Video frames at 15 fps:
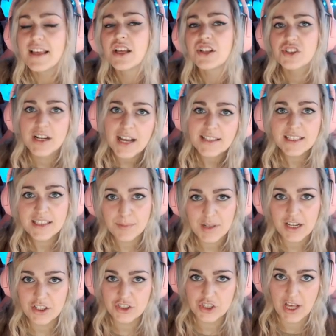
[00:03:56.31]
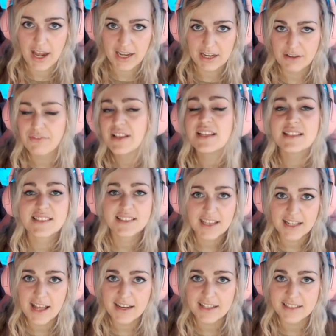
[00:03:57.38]
Cercate di bilanciarli, fateli
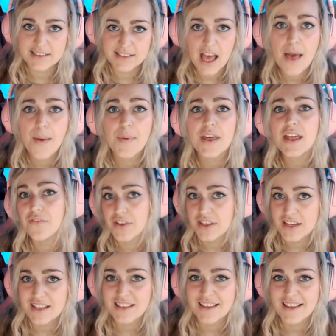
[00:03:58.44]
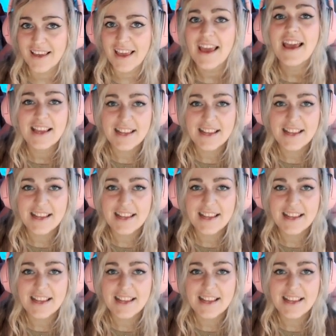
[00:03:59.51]
scalare insieme e vedrete che